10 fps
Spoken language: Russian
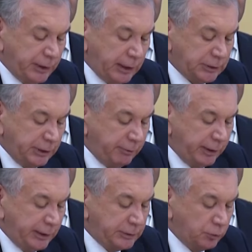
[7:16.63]
также
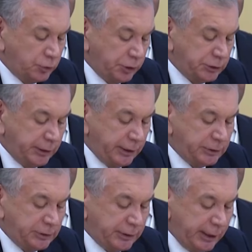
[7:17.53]
является учреждение
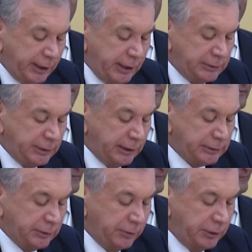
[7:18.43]

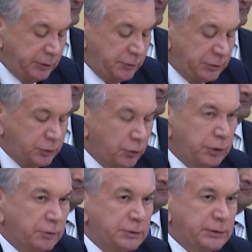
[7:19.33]
Центральноазиатского
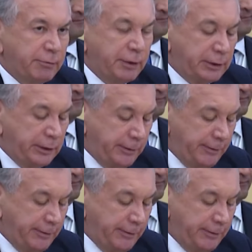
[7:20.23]
инвестиционного совета,